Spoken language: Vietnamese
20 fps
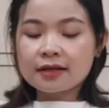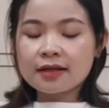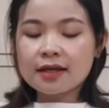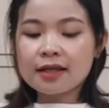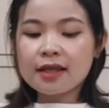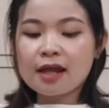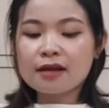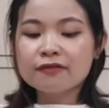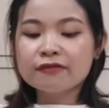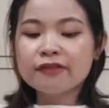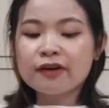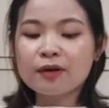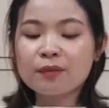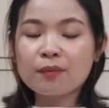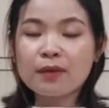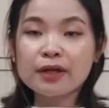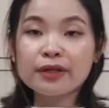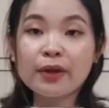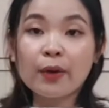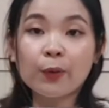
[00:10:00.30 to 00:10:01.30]
cái thành
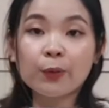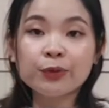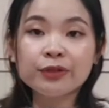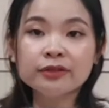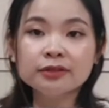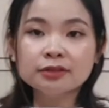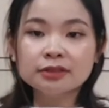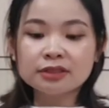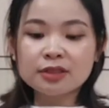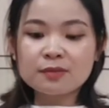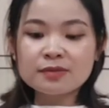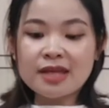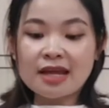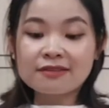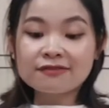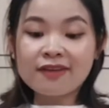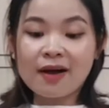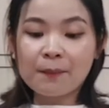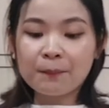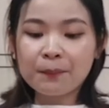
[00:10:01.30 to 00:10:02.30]
phần mà dầu dừa trong
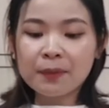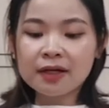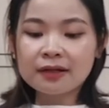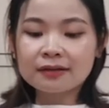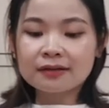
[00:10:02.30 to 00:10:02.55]
sản phẩm á,